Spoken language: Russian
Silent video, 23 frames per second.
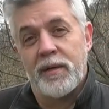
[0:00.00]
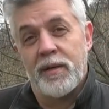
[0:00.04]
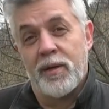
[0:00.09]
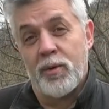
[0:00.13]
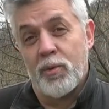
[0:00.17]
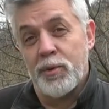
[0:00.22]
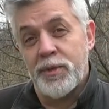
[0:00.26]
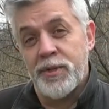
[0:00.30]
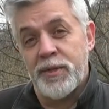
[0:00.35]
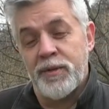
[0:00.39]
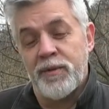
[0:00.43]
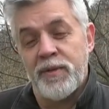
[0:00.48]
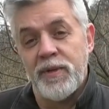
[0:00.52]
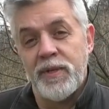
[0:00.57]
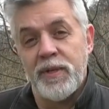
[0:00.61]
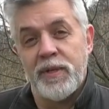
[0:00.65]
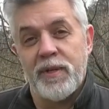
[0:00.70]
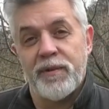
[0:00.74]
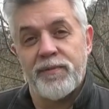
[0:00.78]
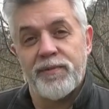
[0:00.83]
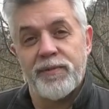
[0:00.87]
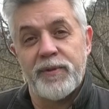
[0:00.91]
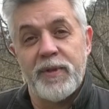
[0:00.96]

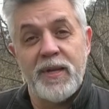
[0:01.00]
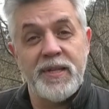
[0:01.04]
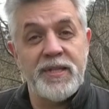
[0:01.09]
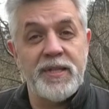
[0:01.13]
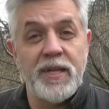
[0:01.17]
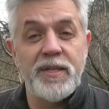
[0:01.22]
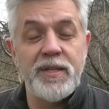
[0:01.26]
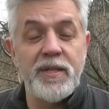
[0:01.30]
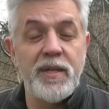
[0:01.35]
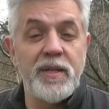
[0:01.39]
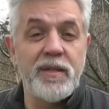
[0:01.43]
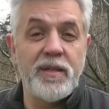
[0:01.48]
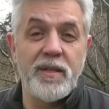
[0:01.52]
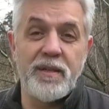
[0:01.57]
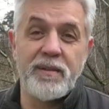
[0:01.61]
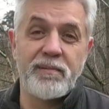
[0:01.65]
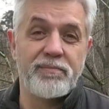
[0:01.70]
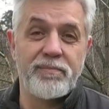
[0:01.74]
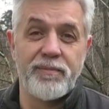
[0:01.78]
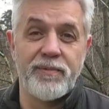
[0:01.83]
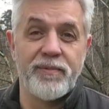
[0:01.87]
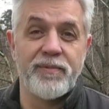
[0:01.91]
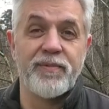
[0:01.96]
родственников, на
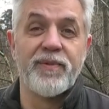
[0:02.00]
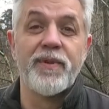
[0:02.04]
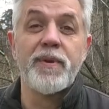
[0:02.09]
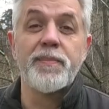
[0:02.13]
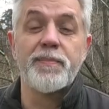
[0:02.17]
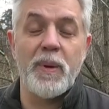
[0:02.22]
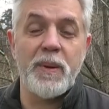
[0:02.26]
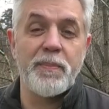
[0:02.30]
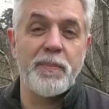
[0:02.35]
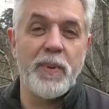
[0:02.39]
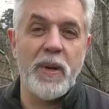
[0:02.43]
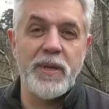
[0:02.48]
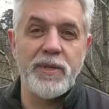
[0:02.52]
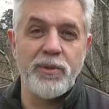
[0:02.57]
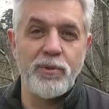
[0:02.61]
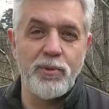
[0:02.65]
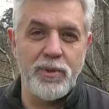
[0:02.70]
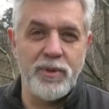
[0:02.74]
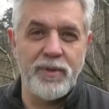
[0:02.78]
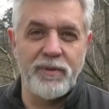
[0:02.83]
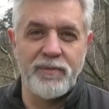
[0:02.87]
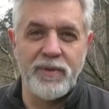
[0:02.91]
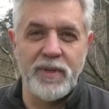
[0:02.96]
соседей, вы
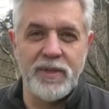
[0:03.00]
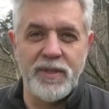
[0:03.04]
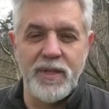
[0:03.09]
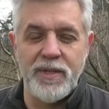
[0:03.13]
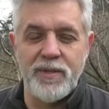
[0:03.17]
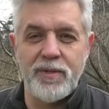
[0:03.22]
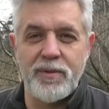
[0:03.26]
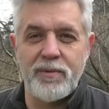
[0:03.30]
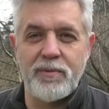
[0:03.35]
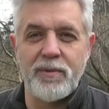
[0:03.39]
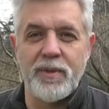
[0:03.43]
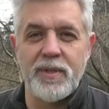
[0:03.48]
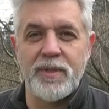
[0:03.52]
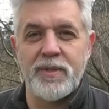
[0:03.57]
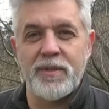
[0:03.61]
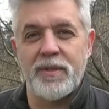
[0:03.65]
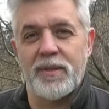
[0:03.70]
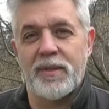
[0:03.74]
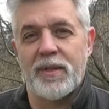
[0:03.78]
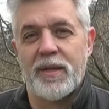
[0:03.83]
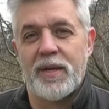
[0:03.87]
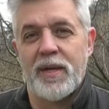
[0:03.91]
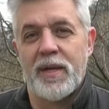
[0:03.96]
пропадете в этой
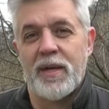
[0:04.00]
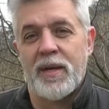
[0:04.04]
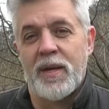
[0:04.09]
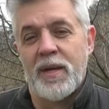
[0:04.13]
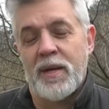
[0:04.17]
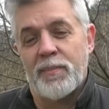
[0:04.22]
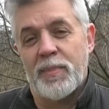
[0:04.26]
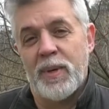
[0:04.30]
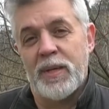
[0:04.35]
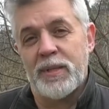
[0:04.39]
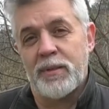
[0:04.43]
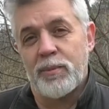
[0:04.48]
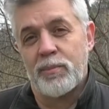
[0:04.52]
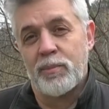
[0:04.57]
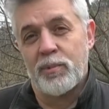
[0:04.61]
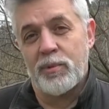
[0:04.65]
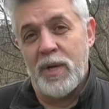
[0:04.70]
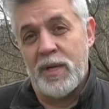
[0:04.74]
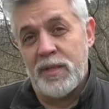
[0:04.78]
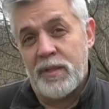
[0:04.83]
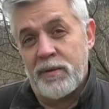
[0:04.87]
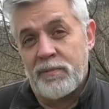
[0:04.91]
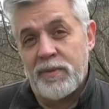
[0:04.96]
ситуации. Поэтому
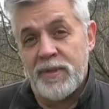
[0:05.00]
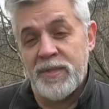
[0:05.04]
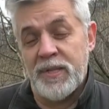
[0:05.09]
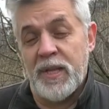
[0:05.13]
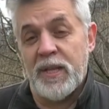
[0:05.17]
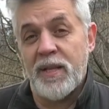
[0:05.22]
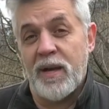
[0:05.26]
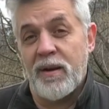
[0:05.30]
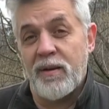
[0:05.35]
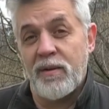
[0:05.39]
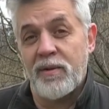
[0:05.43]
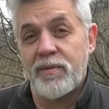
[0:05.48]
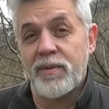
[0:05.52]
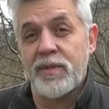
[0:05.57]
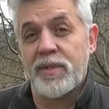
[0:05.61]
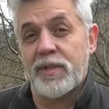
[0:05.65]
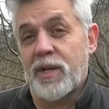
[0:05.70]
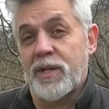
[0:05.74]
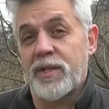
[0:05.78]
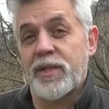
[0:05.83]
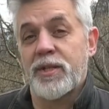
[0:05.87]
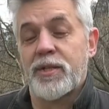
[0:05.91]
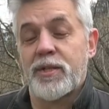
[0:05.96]
надо восстанавливать
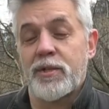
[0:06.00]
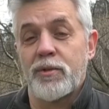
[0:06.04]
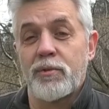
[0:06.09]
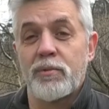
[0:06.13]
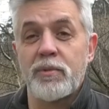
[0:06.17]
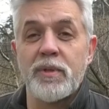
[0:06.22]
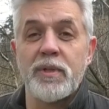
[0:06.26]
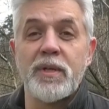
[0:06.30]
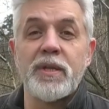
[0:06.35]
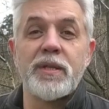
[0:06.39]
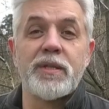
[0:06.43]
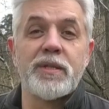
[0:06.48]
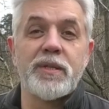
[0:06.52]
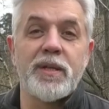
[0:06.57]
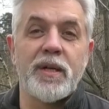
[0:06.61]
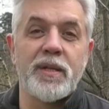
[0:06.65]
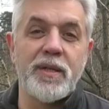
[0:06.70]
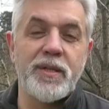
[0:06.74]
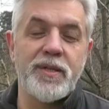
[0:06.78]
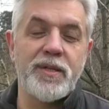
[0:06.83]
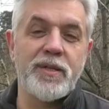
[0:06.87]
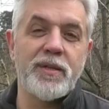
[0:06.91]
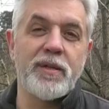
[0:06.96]
традиционные
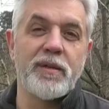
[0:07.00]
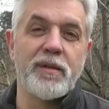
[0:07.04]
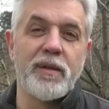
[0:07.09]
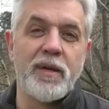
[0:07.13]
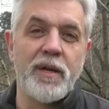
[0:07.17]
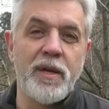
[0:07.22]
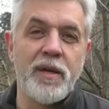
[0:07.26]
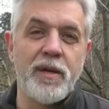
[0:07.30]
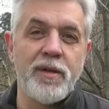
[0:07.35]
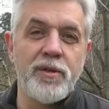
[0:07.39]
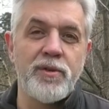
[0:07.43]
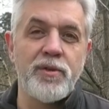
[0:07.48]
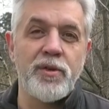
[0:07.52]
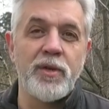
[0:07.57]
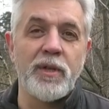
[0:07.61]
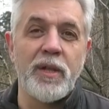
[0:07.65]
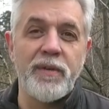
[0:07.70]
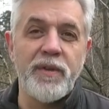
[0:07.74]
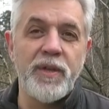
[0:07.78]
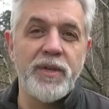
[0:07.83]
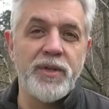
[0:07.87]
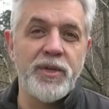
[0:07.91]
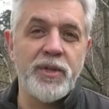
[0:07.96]
ценности
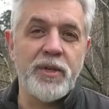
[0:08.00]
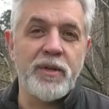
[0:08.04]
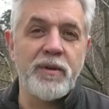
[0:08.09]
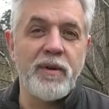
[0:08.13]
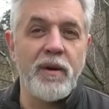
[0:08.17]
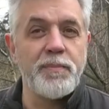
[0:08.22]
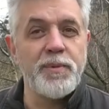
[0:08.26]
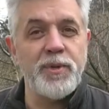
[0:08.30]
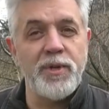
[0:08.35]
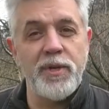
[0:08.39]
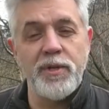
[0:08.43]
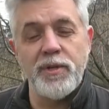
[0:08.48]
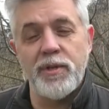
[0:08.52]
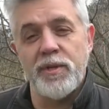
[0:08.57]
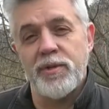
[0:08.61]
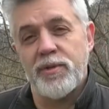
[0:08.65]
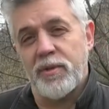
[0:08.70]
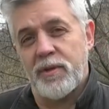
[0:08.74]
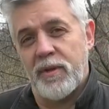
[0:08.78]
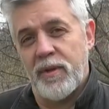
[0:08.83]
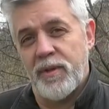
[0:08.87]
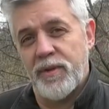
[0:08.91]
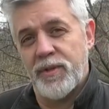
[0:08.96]
человеческого общения,
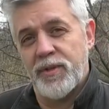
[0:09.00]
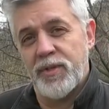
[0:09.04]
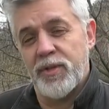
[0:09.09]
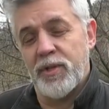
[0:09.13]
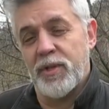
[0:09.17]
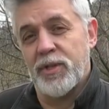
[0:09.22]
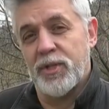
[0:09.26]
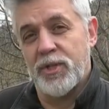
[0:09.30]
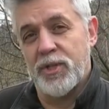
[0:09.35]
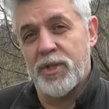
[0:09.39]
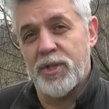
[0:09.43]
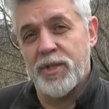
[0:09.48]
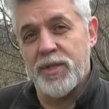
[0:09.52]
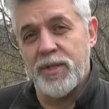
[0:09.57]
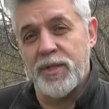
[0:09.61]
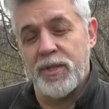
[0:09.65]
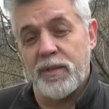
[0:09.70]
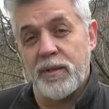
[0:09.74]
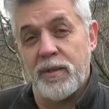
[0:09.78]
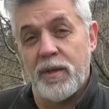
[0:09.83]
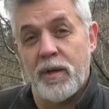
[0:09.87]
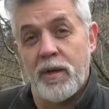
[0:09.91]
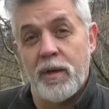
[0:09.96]
человеческой
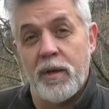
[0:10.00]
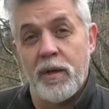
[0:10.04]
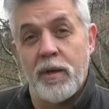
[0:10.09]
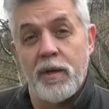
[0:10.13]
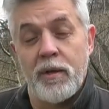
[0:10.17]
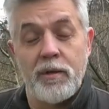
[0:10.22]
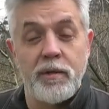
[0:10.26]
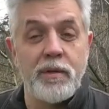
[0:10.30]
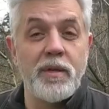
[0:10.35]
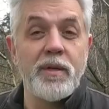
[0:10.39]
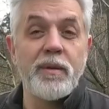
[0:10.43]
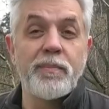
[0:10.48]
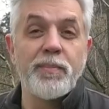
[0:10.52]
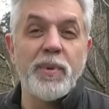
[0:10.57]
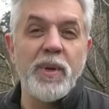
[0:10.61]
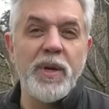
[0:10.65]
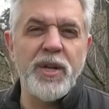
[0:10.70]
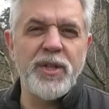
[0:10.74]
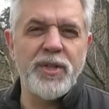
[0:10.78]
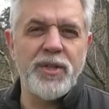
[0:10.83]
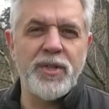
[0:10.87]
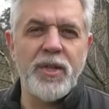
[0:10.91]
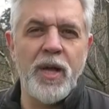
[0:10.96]
жизни. И
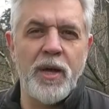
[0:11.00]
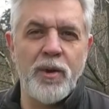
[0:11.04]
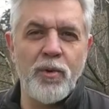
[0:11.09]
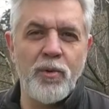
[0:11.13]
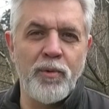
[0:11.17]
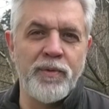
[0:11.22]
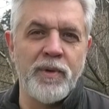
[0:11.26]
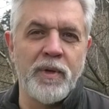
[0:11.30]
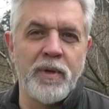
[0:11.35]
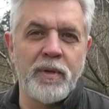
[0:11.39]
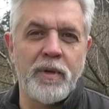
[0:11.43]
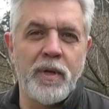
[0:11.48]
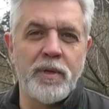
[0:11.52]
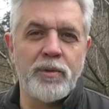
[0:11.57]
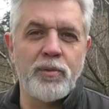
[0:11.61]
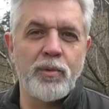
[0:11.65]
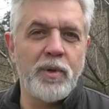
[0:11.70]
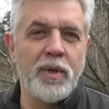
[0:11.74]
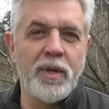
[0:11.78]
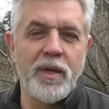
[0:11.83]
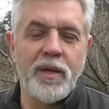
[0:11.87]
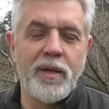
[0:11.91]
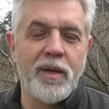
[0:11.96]
беречь здоровье,
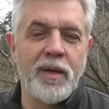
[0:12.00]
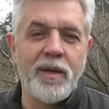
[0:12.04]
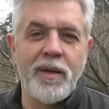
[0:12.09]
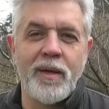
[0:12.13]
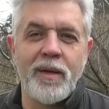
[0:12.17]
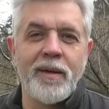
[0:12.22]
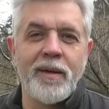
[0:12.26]
которое